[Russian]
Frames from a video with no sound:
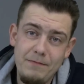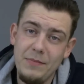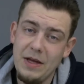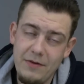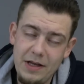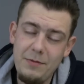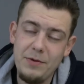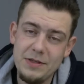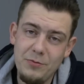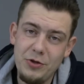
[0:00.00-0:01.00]
Давайте
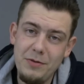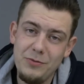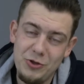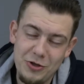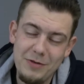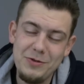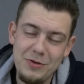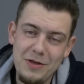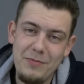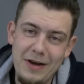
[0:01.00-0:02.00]
посмотрим, что нам
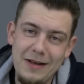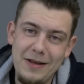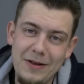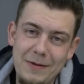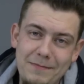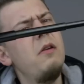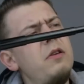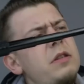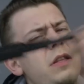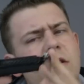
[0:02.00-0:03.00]
сегодня прилетело.
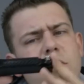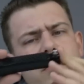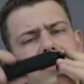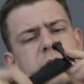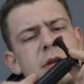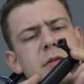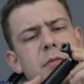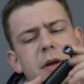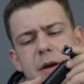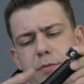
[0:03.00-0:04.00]
Вот такой вот
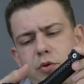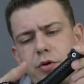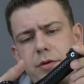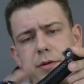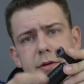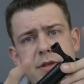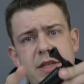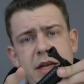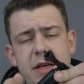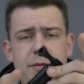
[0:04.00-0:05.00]
монопод.
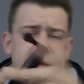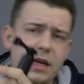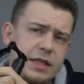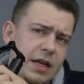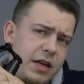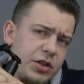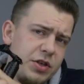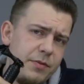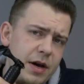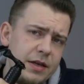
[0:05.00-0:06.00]
Кстати, если я не
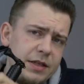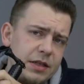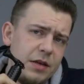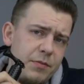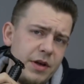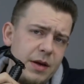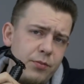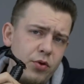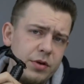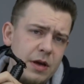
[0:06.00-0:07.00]
ошибаюсь, этот
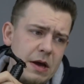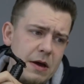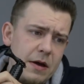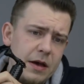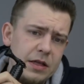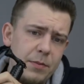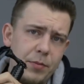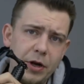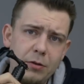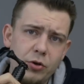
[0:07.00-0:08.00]
монопод это
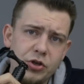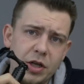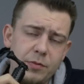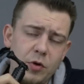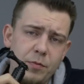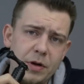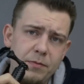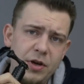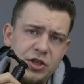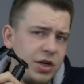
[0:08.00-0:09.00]
предложка от моего
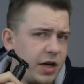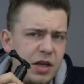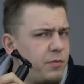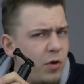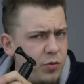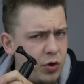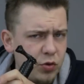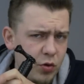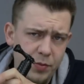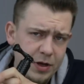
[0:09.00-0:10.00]
подписчика. Не помню,
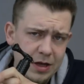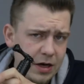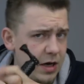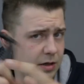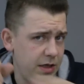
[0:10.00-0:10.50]
кто предлагал.